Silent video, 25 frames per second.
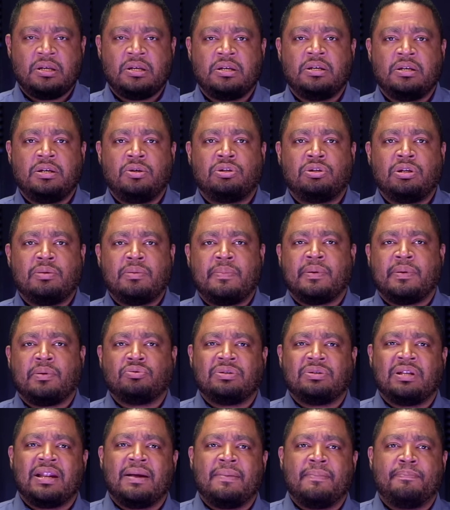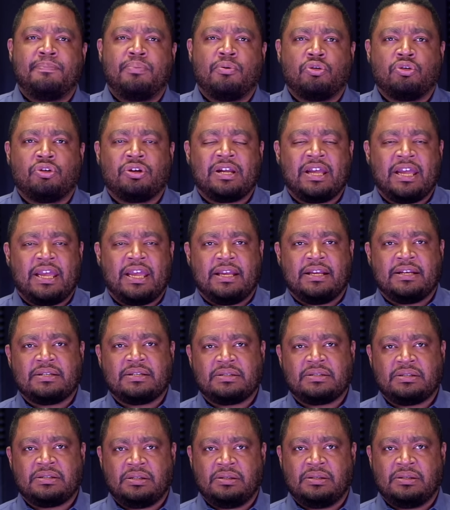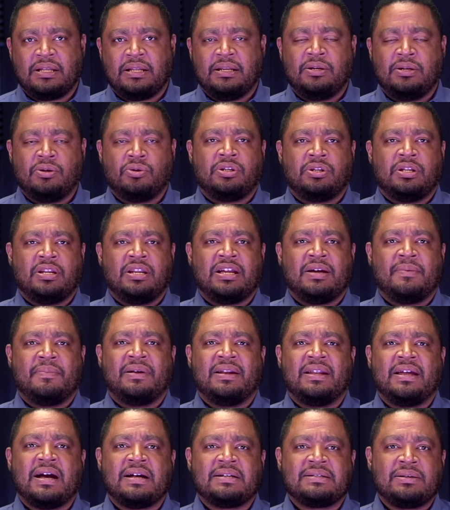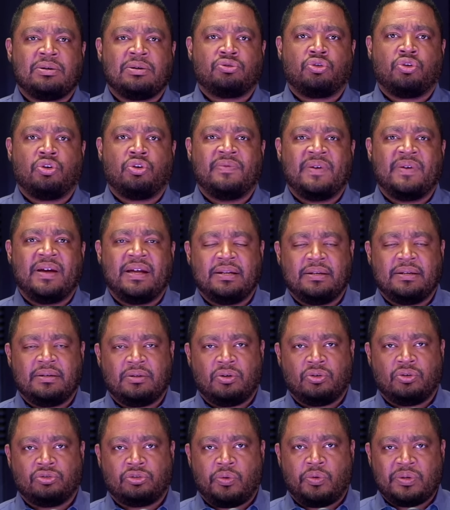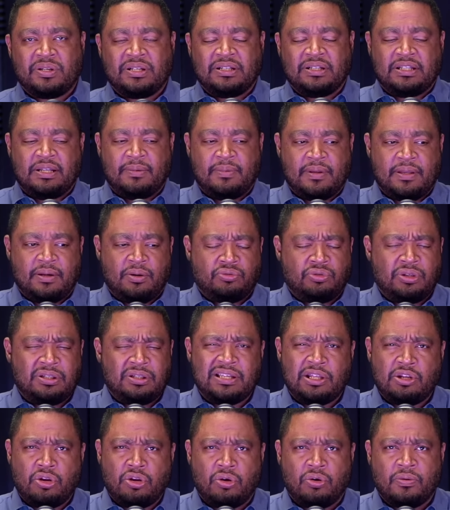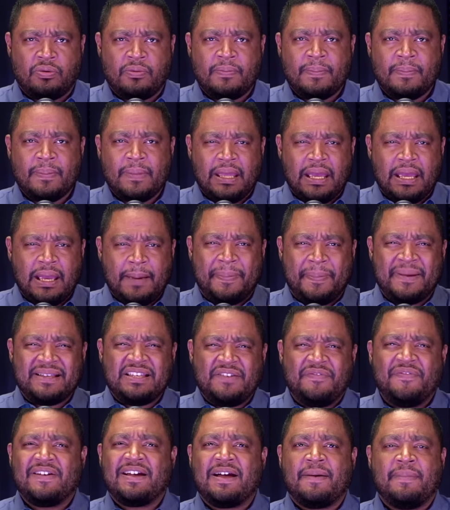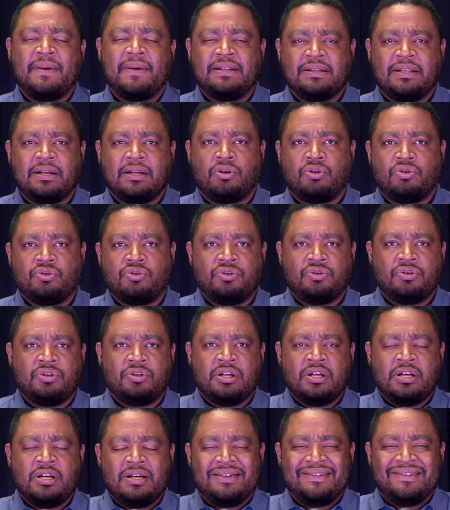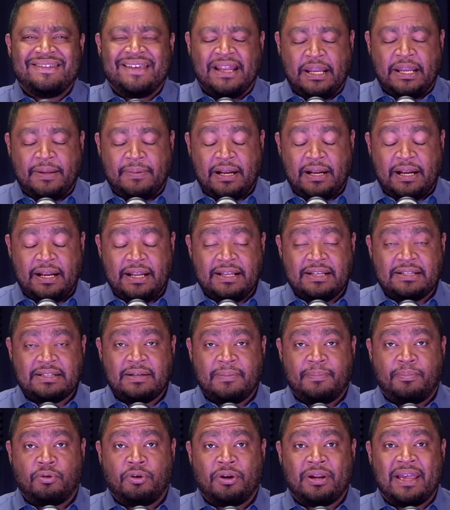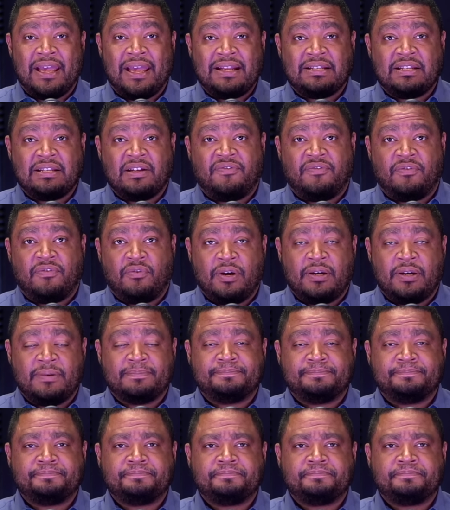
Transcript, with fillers: Y ustedes me preguntarán por qué, si Danilo tiene que manejarse a otro nivel con todo el sistema de justicia. No, específicamente con Jenny Berenice, porque esta fue